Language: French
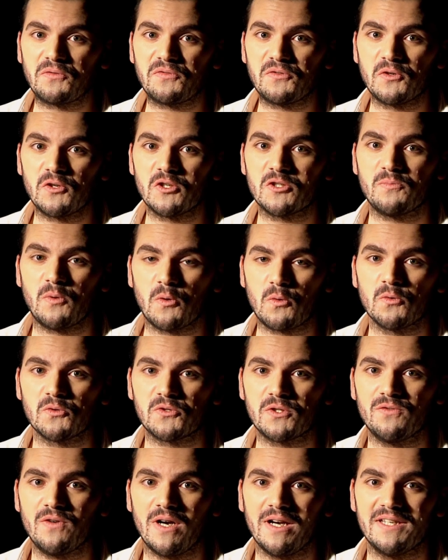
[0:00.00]
confiance pour
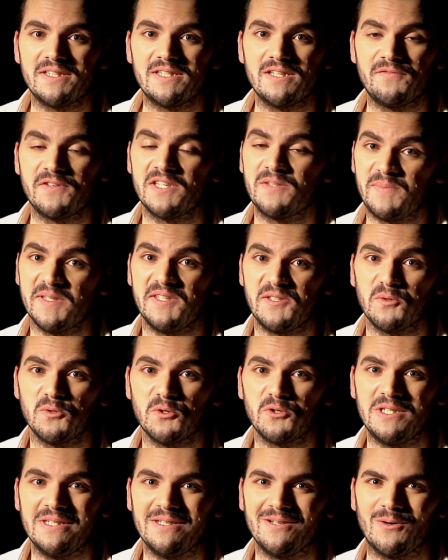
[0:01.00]
concevoir les effets
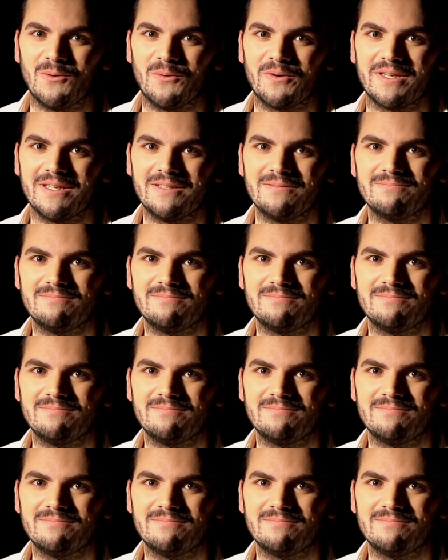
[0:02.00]
spéciaux de King Kong.